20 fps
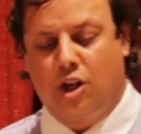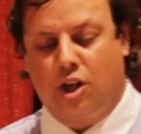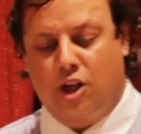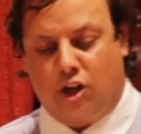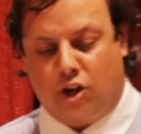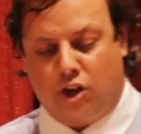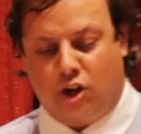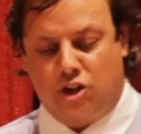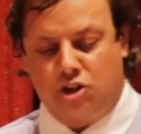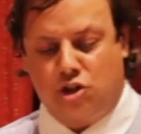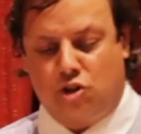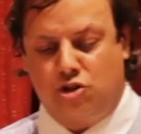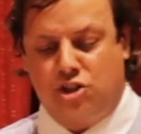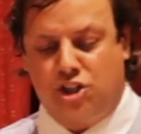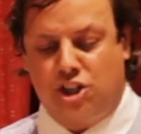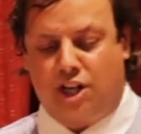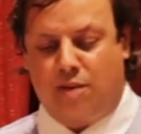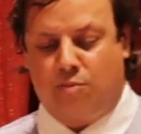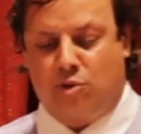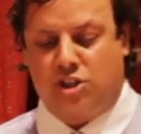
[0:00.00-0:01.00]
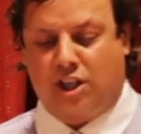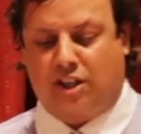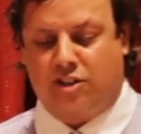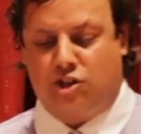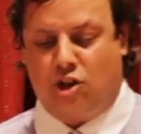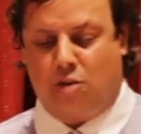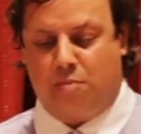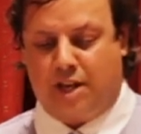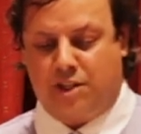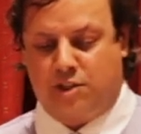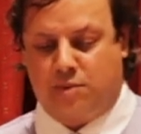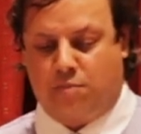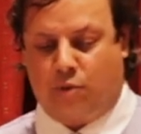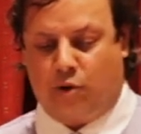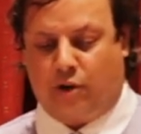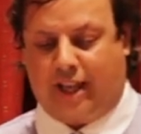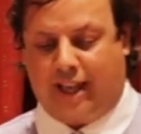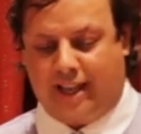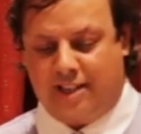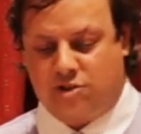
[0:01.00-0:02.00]
No los consideramos axiomas
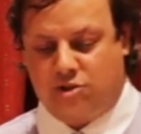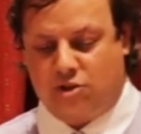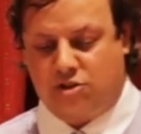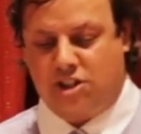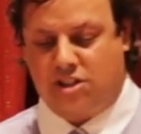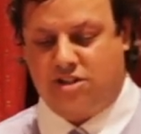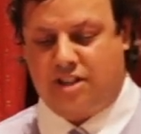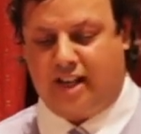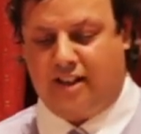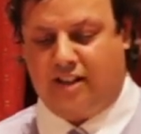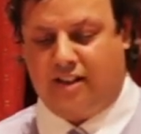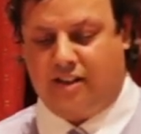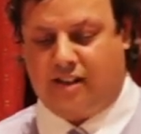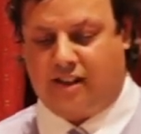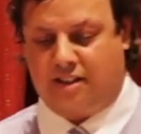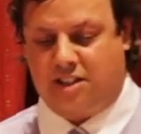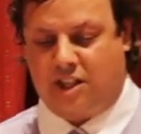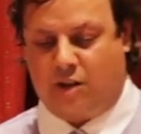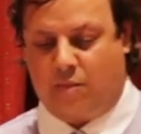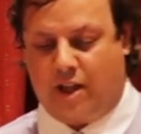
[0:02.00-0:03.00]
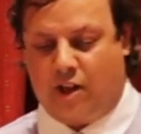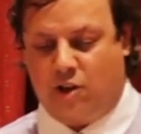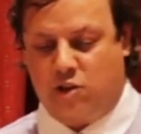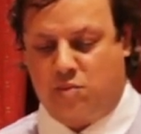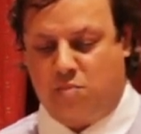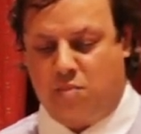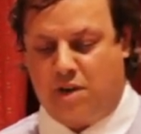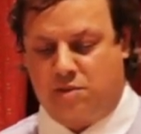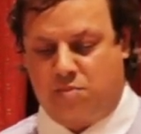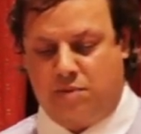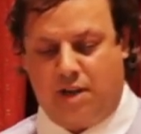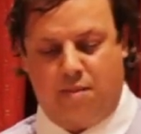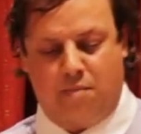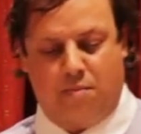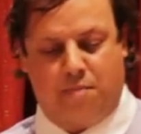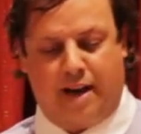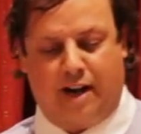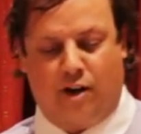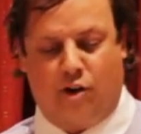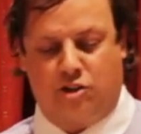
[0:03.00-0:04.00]
porque estos están reservados más bien
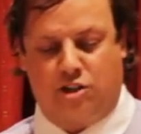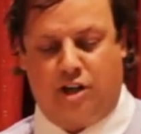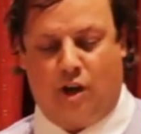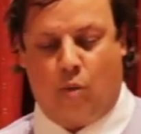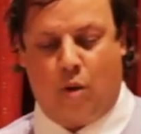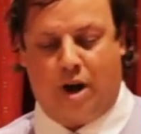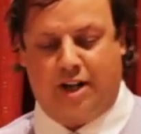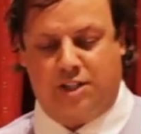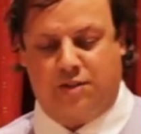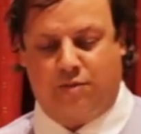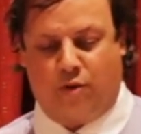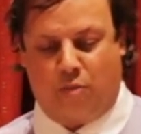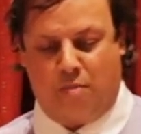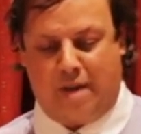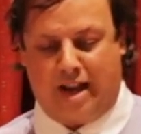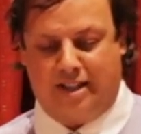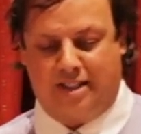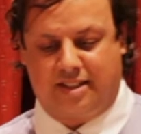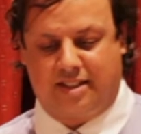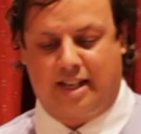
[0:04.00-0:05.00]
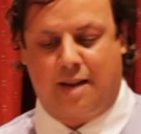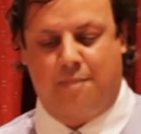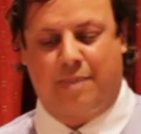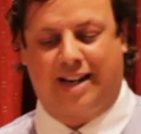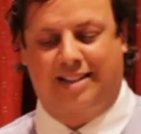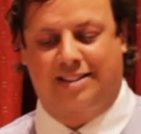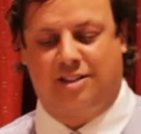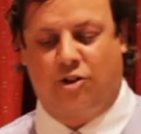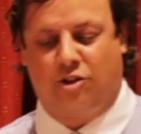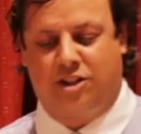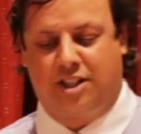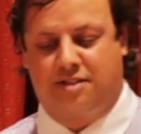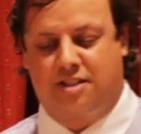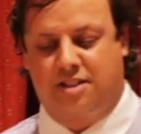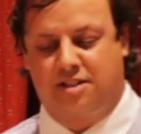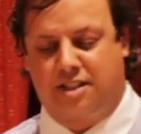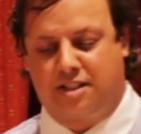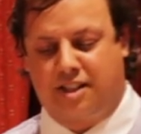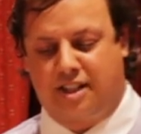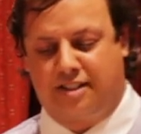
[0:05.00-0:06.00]
para los lenguajes formales. La praxeología
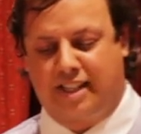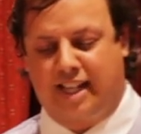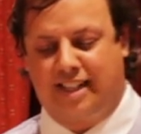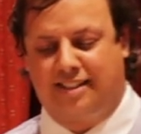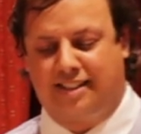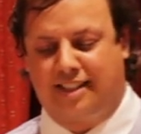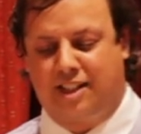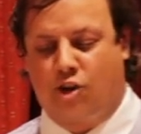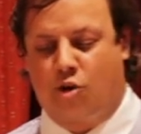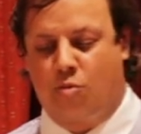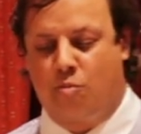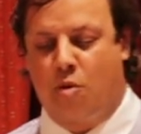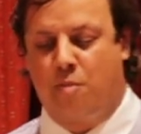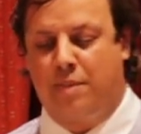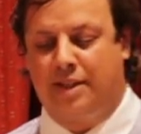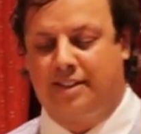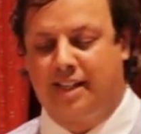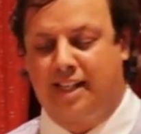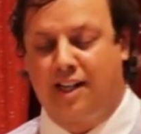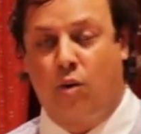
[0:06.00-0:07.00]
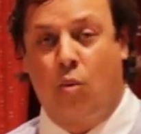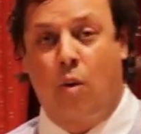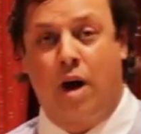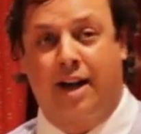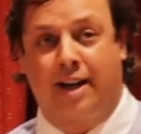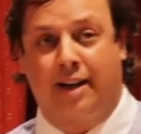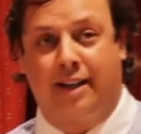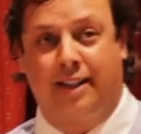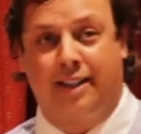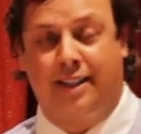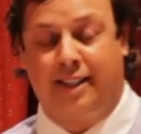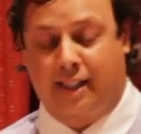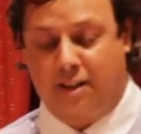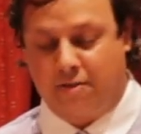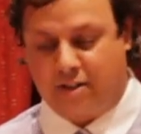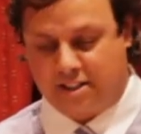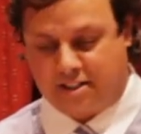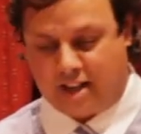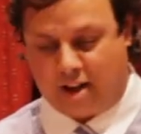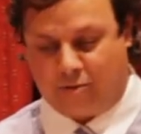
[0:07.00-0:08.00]
trascendental tiene como metalenguaje
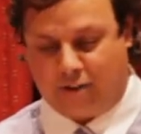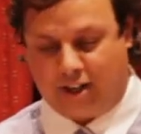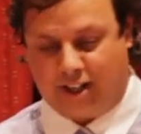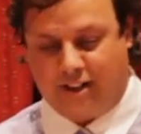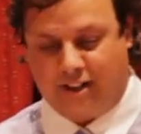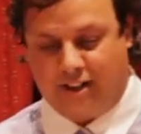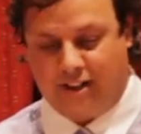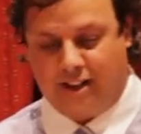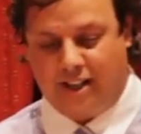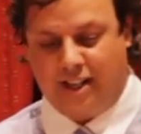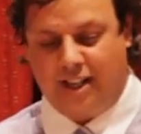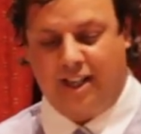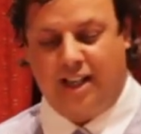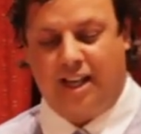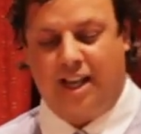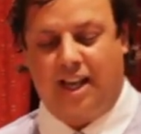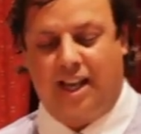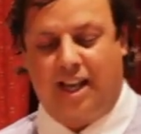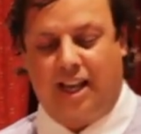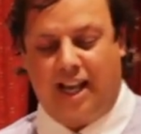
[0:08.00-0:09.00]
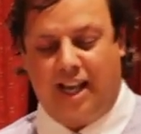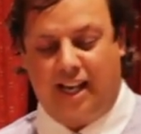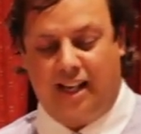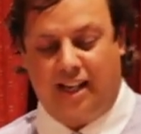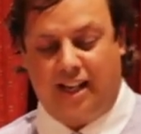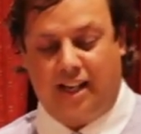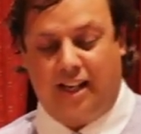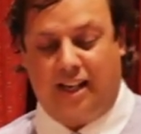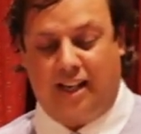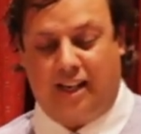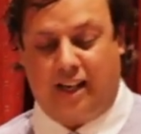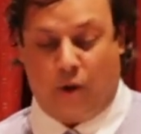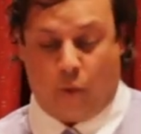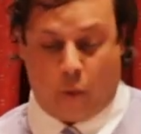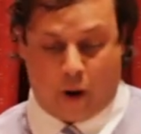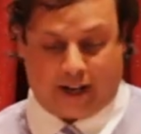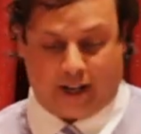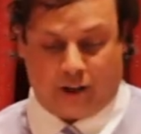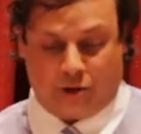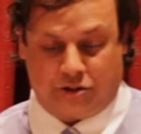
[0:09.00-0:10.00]
irrebasable el
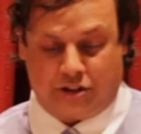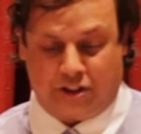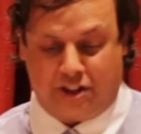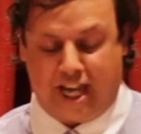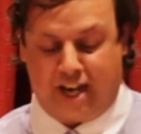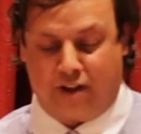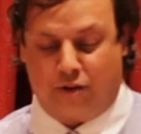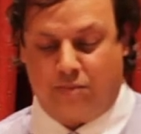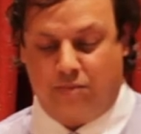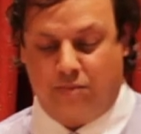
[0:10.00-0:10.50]
lenguaje cotidiano.